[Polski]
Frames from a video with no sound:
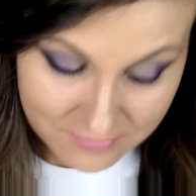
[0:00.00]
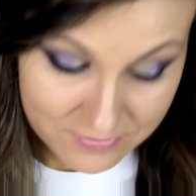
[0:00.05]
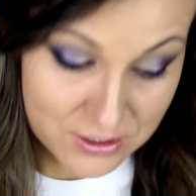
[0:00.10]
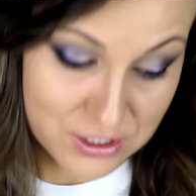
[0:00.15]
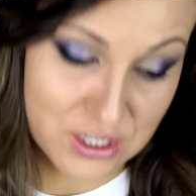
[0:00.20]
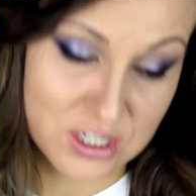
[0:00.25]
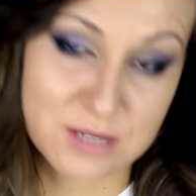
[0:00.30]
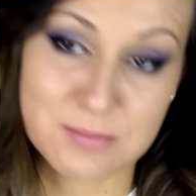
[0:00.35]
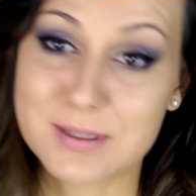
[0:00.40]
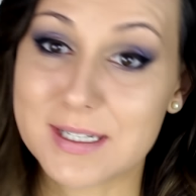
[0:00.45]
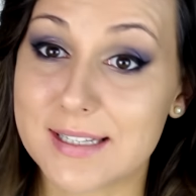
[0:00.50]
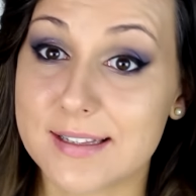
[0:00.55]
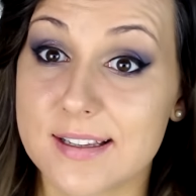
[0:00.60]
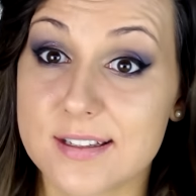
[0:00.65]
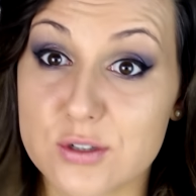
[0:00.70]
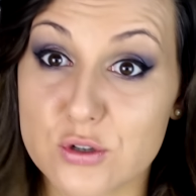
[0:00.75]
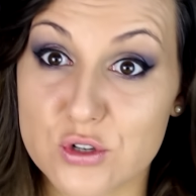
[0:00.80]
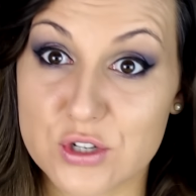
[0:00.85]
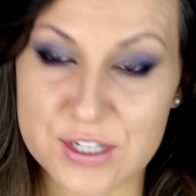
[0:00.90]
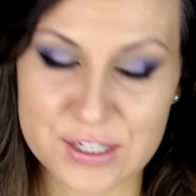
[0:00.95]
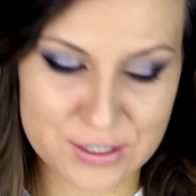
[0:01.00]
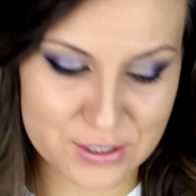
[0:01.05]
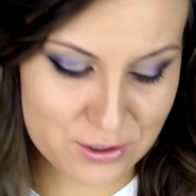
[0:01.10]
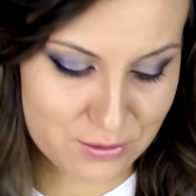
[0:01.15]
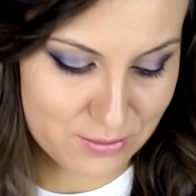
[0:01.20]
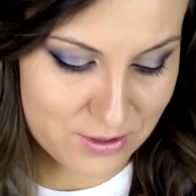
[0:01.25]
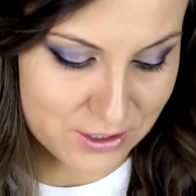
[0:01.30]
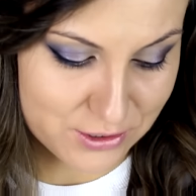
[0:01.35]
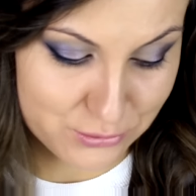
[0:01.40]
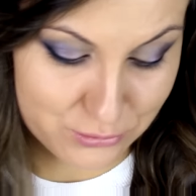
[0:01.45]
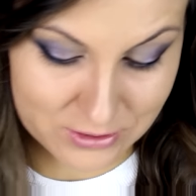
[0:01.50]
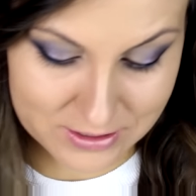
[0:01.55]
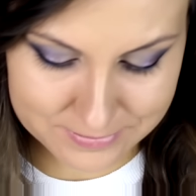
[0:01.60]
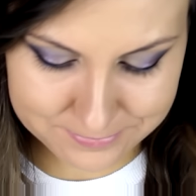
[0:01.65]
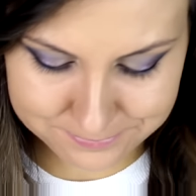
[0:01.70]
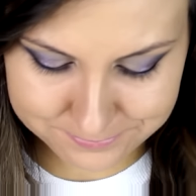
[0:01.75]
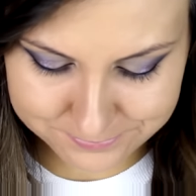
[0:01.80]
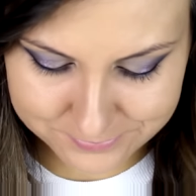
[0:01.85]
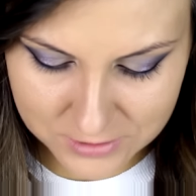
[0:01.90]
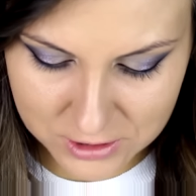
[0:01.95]
Widzicie, żeby żadna ciocia się nie obraziła,
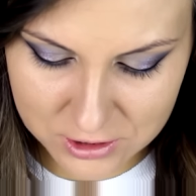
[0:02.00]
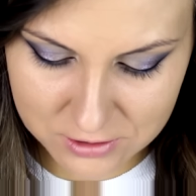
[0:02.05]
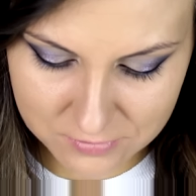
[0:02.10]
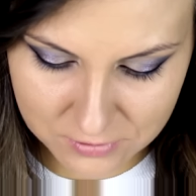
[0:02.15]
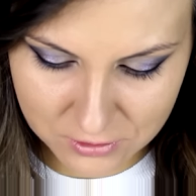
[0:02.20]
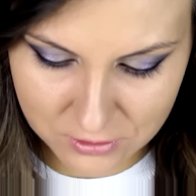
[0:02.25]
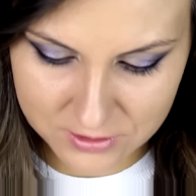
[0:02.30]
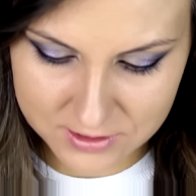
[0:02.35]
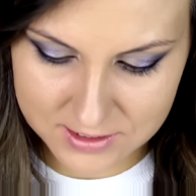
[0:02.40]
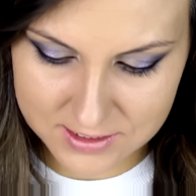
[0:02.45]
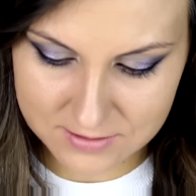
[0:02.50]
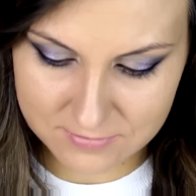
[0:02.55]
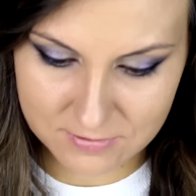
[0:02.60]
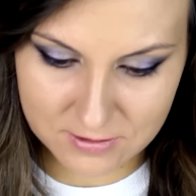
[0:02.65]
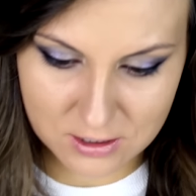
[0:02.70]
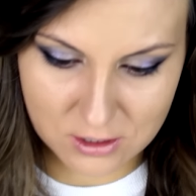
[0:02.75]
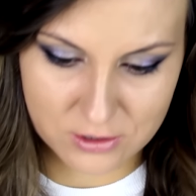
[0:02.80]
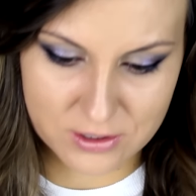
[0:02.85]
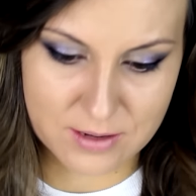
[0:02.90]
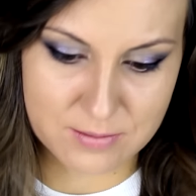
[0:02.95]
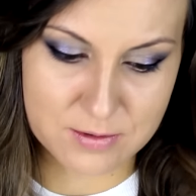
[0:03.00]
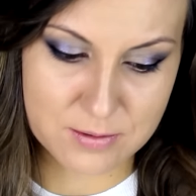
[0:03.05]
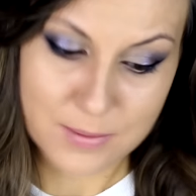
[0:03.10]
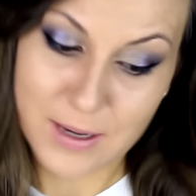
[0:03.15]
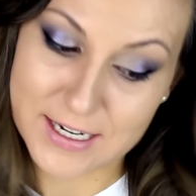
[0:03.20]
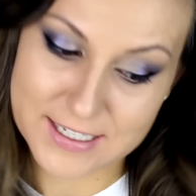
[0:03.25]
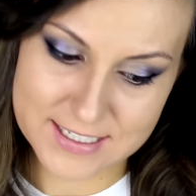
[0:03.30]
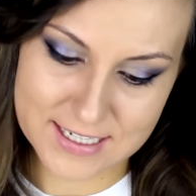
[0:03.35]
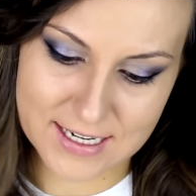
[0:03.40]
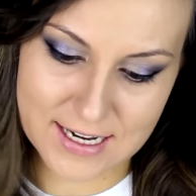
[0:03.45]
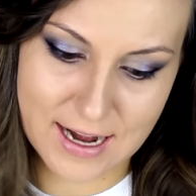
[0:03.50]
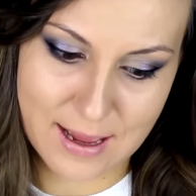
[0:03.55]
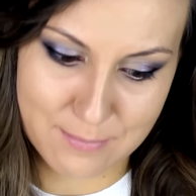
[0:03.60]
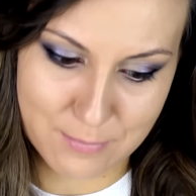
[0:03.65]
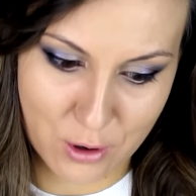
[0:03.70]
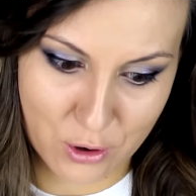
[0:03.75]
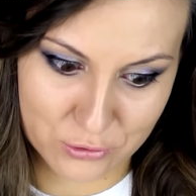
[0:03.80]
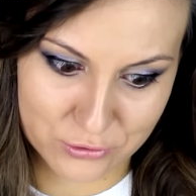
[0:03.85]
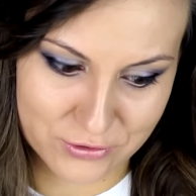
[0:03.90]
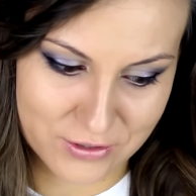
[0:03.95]
że wyglądamy bardziej
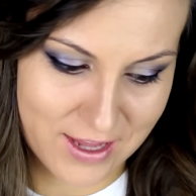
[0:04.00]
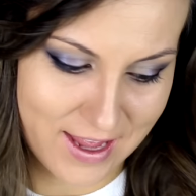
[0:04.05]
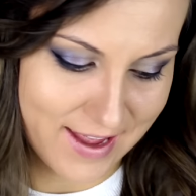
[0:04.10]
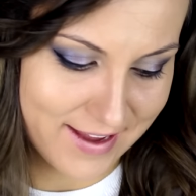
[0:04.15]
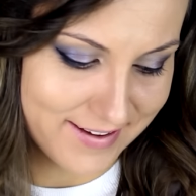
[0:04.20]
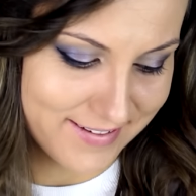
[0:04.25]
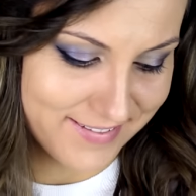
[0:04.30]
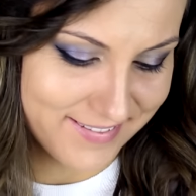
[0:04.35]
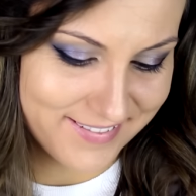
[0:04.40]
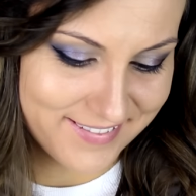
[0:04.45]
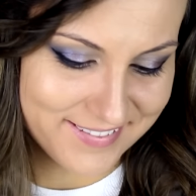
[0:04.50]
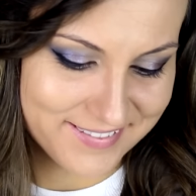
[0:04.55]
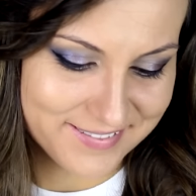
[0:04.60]
glam od niej.